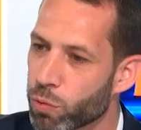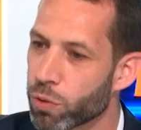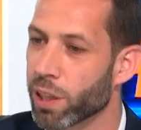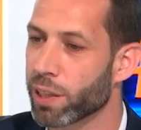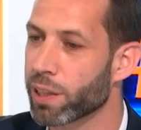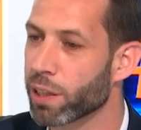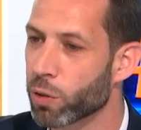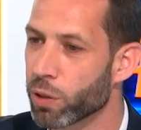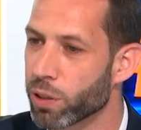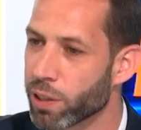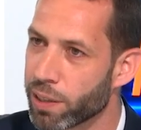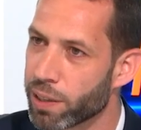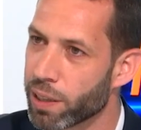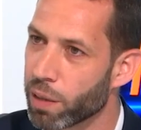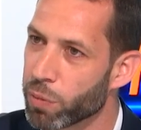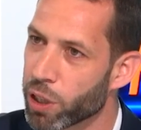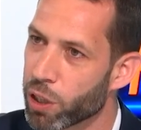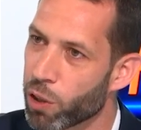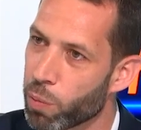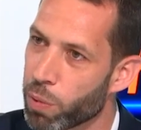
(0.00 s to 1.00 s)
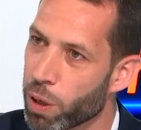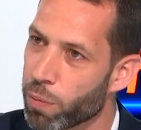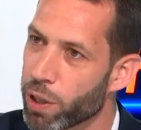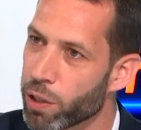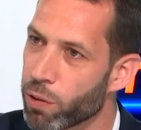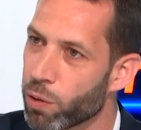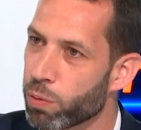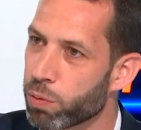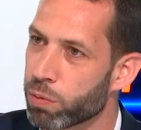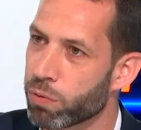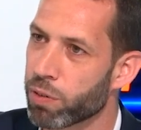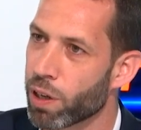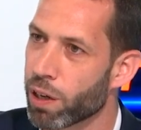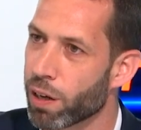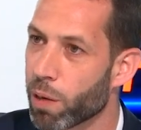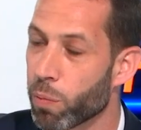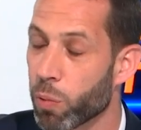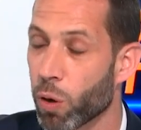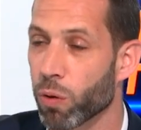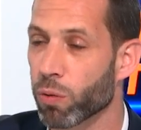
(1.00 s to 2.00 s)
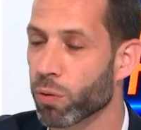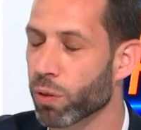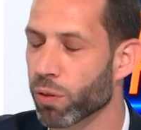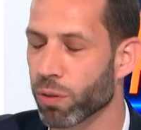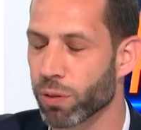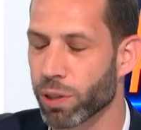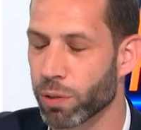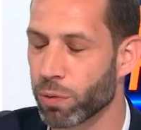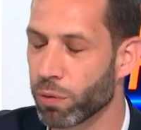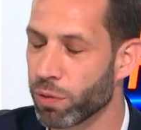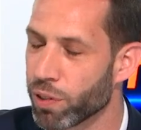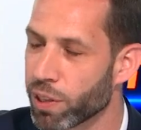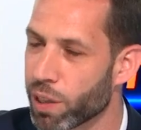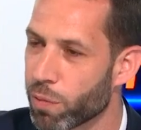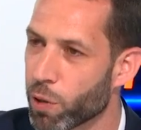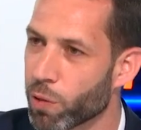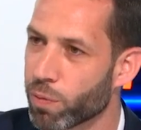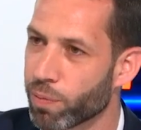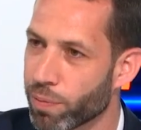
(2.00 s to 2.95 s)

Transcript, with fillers: tout un écosystème qui leur permette de pouvoir apprendre en continu final.